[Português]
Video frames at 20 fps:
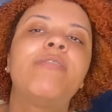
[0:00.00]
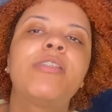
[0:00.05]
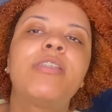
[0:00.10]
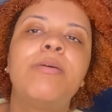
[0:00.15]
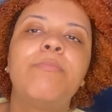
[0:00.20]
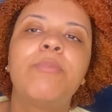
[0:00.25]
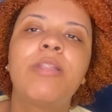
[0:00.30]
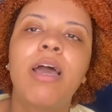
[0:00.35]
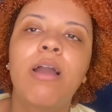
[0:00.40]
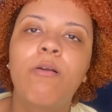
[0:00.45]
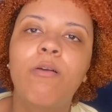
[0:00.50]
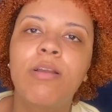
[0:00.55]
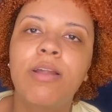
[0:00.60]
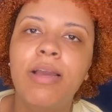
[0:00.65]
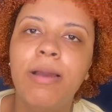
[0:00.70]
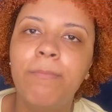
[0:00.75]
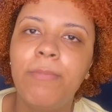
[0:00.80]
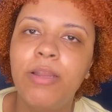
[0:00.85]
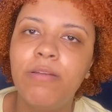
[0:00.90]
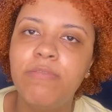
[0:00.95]
você mudar a cor
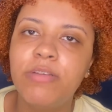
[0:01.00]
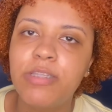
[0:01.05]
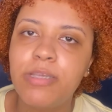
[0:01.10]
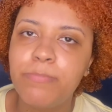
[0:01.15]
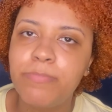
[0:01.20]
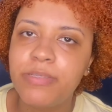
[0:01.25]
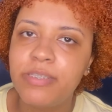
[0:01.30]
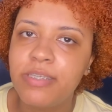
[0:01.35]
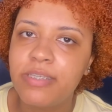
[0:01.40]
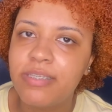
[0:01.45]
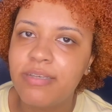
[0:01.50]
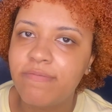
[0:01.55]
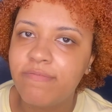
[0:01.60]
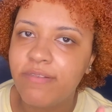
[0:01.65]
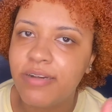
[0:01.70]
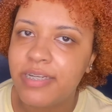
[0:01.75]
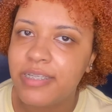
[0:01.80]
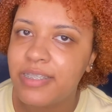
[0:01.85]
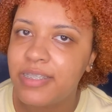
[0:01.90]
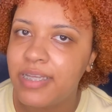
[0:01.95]
do cabelo, você precisa
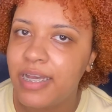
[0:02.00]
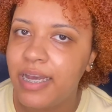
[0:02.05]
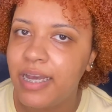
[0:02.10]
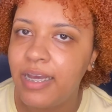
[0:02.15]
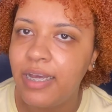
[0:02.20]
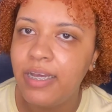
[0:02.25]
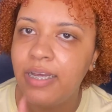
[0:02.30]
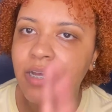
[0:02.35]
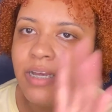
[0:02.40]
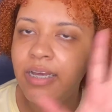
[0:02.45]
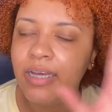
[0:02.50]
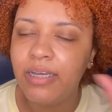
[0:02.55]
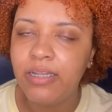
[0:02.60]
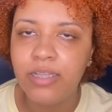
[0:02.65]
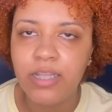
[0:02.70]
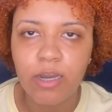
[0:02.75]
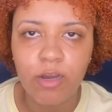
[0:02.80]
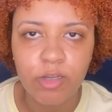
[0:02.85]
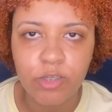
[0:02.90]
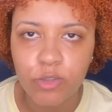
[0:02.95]
fazer
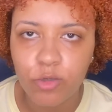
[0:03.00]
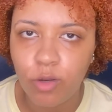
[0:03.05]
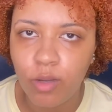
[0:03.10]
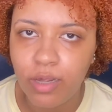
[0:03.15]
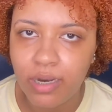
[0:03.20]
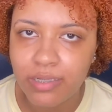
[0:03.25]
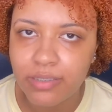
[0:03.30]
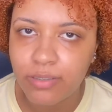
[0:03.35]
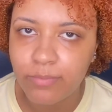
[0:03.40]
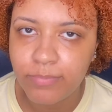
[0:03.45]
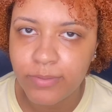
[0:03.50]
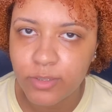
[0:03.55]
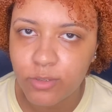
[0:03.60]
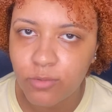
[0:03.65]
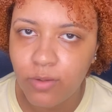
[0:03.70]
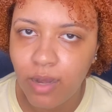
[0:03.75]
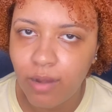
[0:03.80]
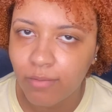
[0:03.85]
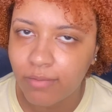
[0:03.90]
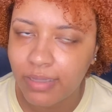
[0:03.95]
negócio de coloração
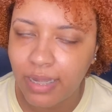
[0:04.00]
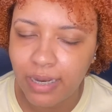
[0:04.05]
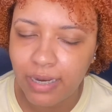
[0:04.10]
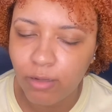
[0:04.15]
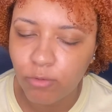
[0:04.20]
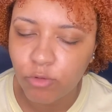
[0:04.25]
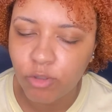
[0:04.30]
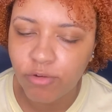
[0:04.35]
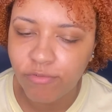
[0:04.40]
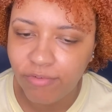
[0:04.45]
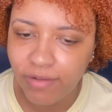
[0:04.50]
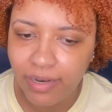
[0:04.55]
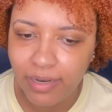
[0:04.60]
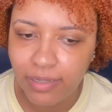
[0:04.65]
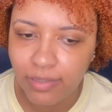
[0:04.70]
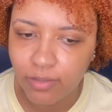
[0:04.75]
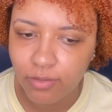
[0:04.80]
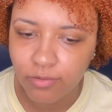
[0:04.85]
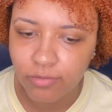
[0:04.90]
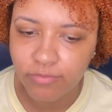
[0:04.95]
pessoal, tá? Não tô
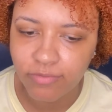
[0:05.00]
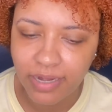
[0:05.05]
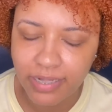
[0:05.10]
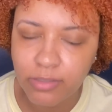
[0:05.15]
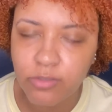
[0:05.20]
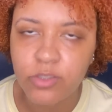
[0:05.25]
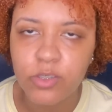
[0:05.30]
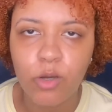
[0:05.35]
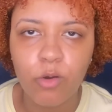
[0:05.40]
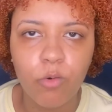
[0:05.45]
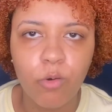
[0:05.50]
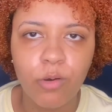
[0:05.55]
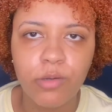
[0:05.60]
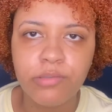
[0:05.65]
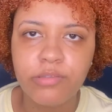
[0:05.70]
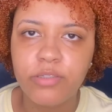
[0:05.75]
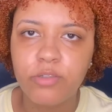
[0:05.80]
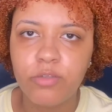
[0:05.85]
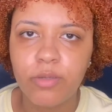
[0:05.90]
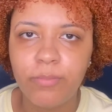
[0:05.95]
falando. Vai do seu
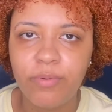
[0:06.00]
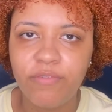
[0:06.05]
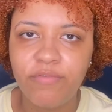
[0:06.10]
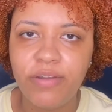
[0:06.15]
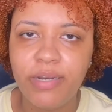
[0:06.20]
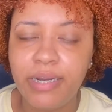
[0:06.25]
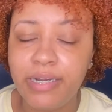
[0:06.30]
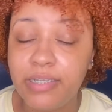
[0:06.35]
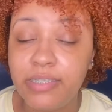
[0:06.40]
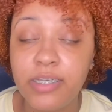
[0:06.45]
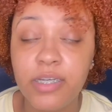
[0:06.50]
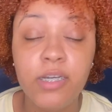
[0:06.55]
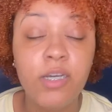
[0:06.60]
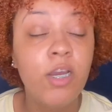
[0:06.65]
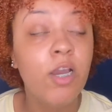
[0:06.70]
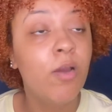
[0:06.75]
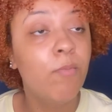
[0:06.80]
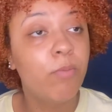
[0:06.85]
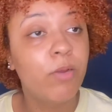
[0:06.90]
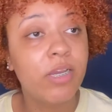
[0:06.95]
gosto, da sua preferência.
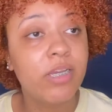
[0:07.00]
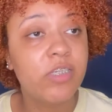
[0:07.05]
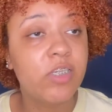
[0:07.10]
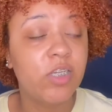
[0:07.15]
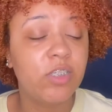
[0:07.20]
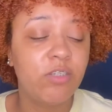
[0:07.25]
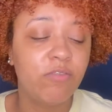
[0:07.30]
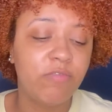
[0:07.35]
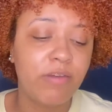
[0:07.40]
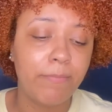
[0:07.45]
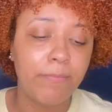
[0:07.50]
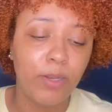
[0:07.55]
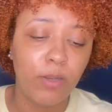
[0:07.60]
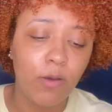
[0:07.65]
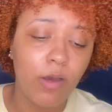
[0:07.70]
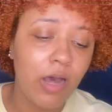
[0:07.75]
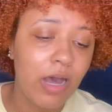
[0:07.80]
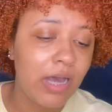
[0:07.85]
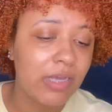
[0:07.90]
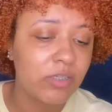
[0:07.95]
Porque já tive
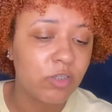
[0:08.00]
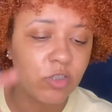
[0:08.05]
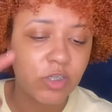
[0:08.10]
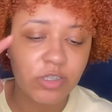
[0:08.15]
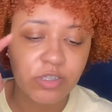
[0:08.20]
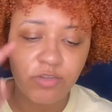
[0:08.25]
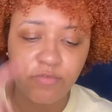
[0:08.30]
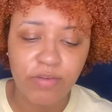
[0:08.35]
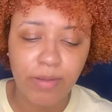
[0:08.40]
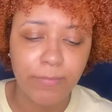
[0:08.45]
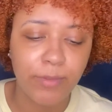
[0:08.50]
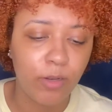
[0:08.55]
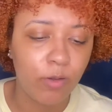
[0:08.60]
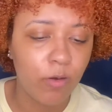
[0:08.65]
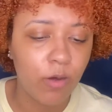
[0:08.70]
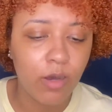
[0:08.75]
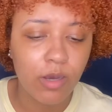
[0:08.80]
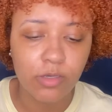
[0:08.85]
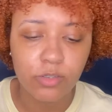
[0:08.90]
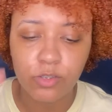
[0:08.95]
cabelo rosa, já tive cabelo
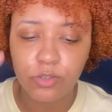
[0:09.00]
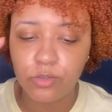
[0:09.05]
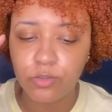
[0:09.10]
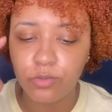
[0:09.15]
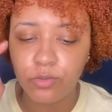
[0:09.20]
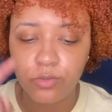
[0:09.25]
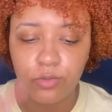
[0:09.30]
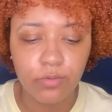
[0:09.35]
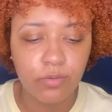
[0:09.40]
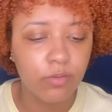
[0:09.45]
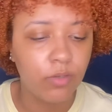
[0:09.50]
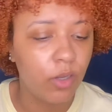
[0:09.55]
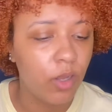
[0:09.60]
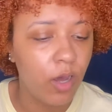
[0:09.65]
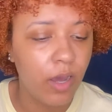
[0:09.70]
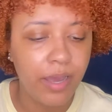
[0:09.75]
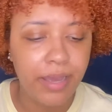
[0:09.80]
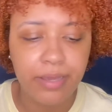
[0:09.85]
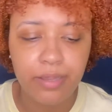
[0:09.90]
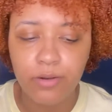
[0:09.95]
roxo,
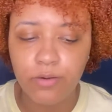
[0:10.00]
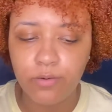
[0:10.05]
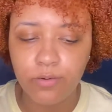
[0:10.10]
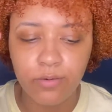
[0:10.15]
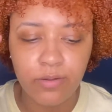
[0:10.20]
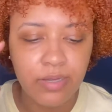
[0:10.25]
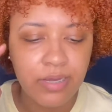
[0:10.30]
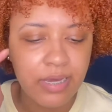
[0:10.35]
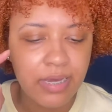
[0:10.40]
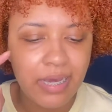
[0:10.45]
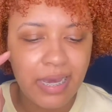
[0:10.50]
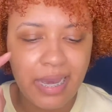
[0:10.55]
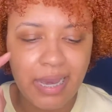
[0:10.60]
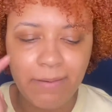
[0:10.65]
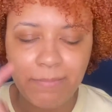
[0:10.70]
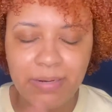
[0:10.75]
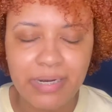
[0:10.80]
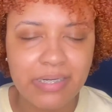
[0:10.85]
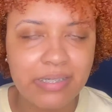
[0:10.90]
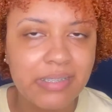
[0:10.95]
loiro,
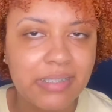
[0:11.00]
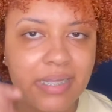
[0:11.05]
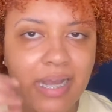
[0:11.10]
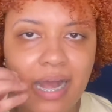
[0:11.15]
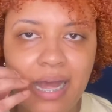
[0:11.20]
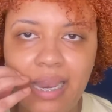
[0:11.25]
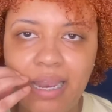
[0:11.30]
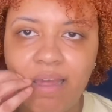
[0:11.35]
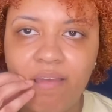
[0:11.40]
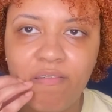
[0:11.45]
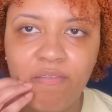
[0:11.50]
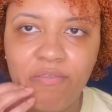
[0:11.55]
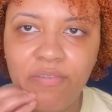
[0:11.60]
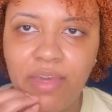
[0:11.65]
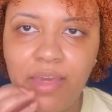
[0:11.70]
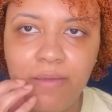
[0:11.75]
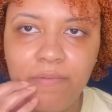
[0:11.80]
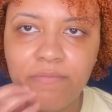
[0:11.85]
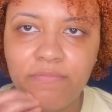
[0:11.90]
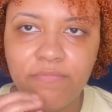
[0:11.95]
é, marsala,
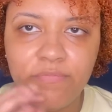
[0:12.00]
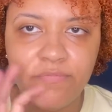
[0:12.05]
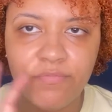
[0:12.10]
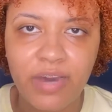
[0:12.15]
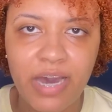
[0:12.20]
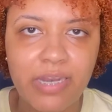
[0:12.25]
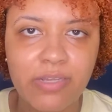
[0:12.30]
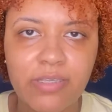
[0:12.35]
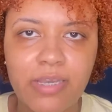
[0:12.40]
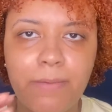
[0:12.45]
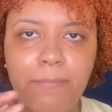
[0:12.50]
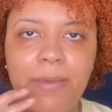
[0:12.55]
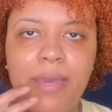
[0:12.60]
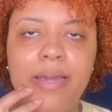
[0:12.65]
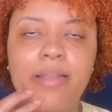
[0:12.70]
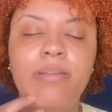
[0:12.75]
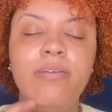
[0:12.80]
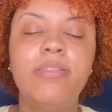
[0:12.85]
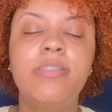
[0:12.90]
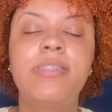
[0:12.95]
enfim, vários
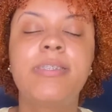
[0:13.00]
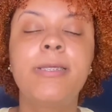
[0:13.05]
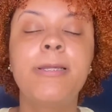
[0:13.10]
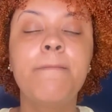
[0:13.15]
cabelos.